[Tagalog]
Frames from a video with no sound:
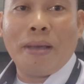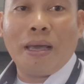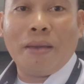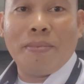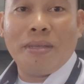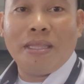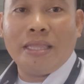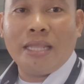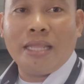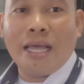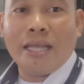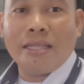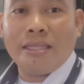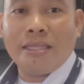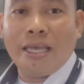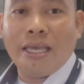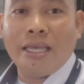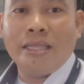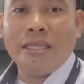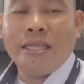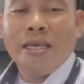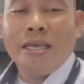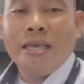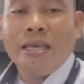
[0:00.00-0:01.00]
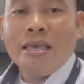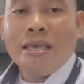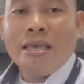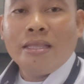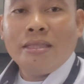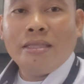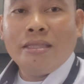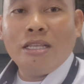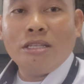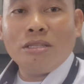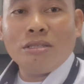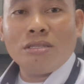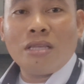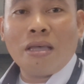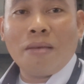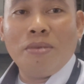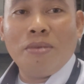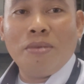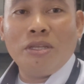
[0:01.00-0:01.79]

Maraming maraming salamat and God bless.